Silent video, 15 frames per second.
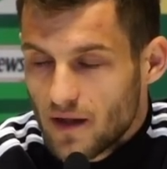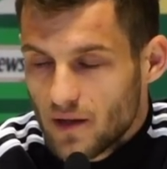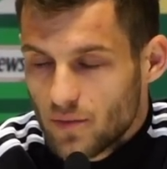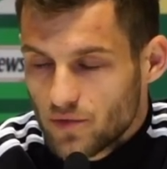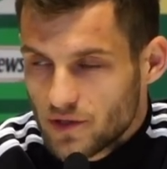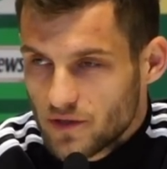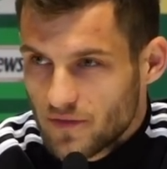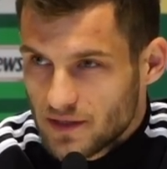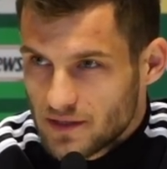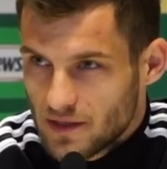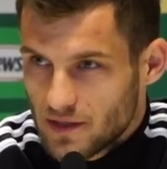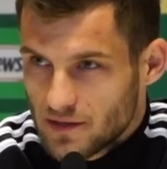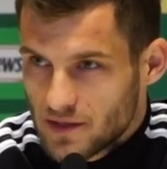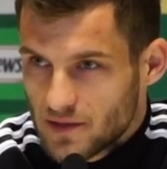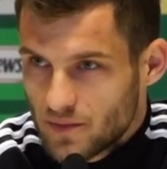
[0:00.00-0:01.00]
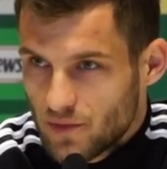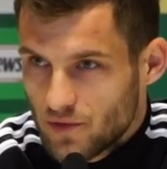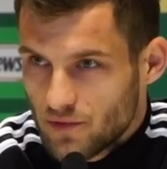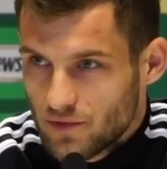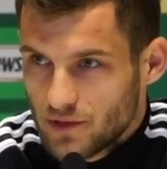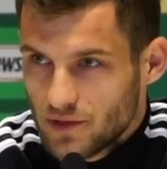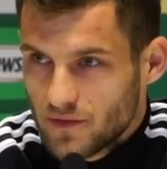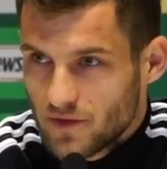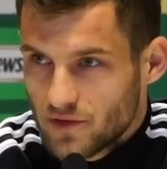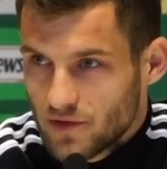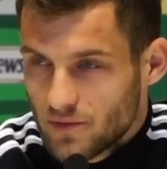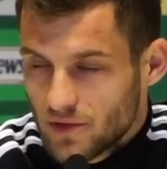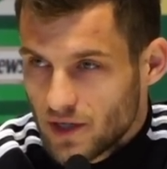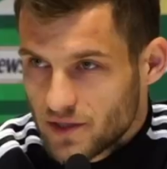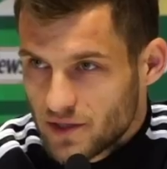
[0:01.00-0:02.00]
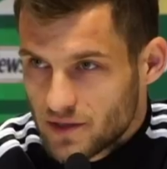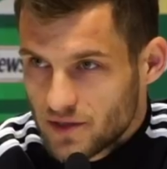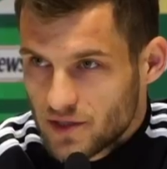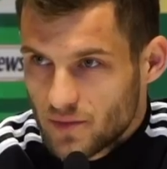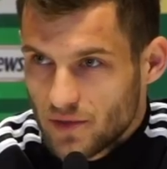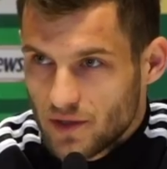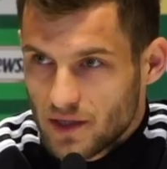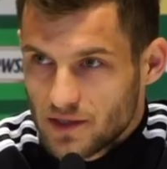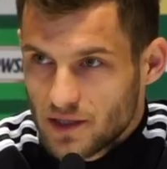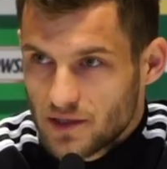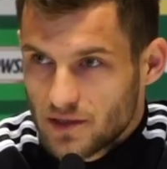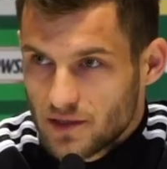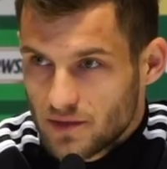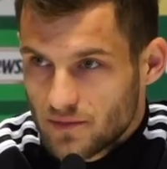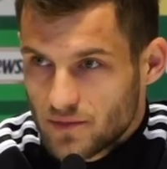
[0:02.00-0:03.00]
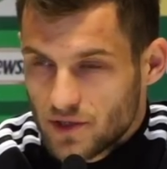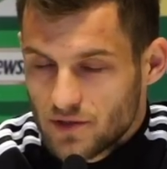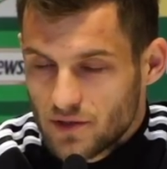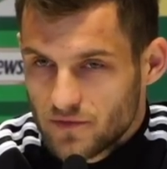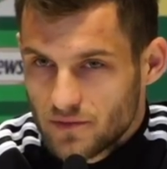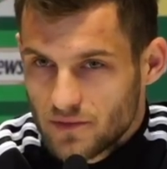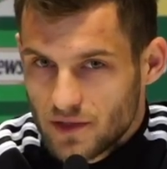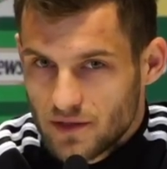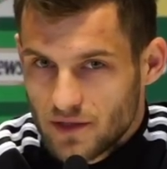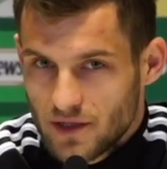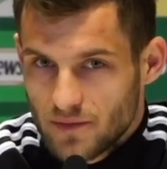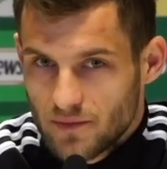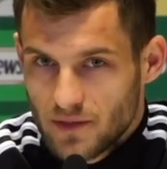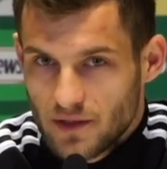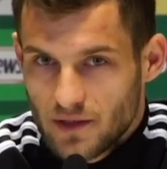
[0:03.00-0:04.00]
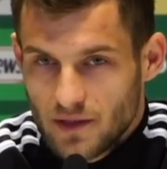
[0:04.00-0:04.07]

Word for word: motywacja dla zespołu i wiadomo, każdy chce się pokazać przed nowym trenerem.